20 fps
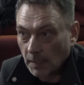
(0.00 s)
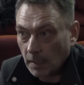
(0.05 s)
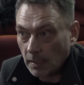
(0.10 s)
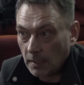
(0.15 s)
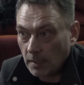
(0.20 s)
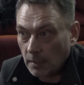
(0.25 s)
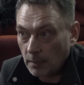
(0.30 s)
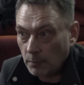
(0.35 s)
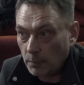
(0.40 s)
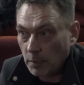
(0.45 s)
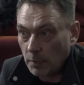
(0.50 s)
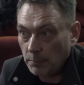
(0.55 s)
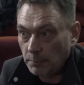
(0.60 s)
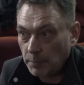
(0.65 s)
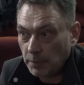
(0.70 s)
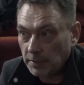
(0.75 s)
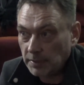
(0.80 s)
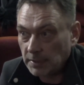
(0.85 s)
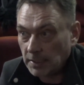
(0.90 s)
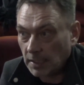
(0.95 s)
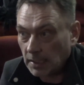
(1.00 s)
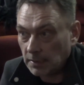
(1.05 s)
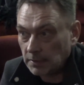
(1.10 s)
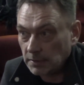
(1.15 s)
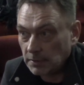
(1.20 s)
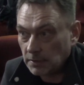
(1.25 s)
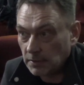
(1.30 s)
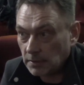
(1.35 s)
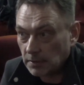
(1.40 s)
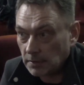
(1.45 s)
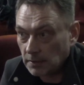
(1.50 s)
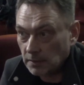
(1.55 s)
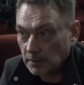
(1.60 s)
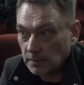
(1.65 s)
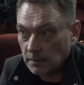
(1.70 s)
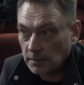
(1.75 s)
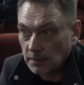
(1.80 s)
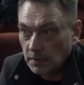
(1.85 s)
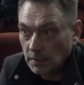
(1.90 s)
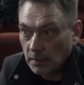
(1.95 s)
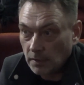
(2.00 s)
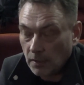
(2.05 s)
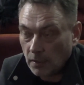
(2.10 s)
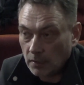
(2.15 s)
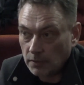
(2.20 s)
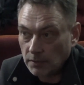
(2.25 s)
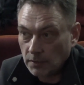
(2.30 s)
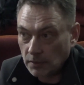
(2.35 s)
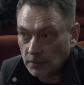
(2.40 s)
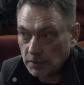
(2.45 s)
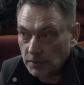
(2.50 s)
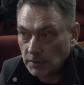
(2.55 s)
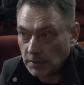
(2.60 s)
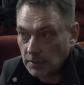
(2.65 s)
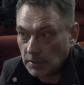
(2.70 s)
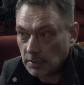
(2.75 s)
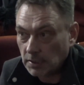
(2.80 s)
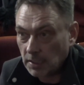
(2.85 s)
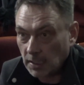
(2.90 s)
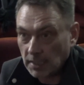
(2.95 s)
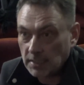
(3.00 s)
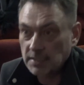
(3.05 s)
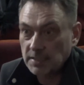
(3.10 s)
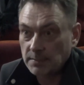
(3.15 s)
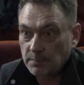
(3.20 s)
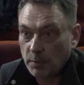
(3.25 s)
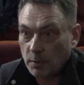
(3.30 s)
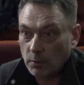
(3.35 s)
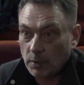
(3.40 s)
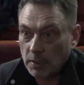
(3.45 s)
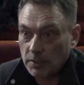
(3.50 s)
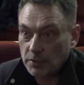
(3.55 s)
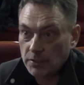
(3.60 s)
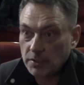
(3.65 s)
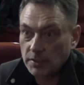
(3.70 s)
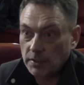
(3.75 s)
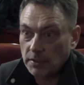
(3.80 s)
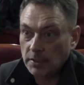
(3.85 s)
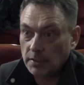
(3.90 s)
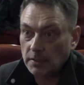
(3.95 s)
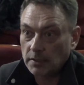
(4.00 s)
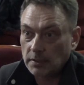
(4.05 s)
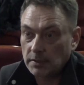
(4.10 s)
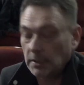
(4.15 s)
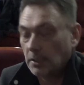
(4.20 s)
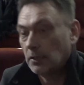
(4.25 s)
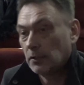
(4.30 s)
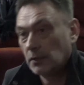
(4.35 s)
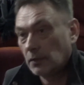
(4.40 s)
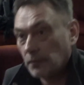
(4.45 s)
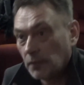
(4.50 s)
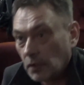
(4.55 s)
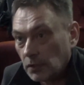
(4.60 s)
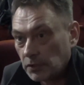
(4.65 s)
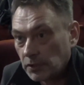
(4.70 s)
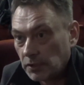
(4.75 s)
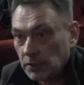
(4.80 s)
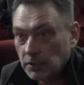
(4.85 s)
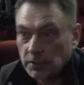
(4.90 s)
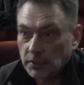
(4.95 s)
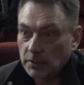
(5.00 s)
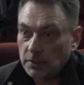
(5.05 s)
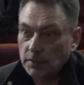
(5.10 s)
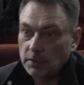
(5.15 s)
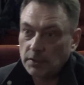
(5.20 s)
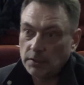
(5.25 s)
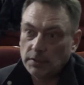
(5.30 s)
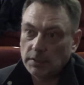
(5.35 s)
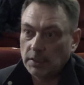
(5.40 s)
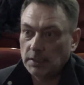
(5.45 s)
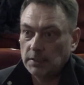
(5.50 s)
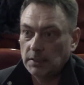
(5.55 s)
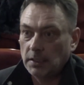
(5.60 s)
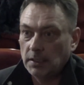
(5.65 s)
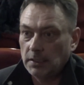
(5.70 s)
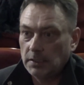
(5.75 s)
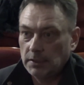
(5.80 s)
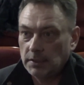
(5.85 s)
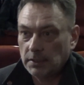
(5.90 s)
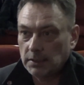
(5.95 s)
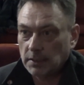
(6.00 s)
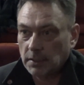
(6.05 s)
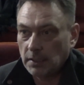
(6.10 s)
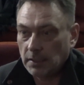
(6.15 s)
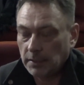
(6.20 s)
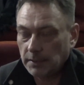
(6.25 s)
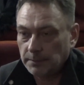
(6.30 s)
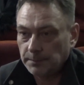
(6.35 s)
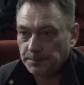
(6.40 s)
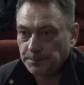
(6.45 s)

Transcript: e, e, pytań e, odnośnie klas społecznych, narodowości itd. Tak itd. Tak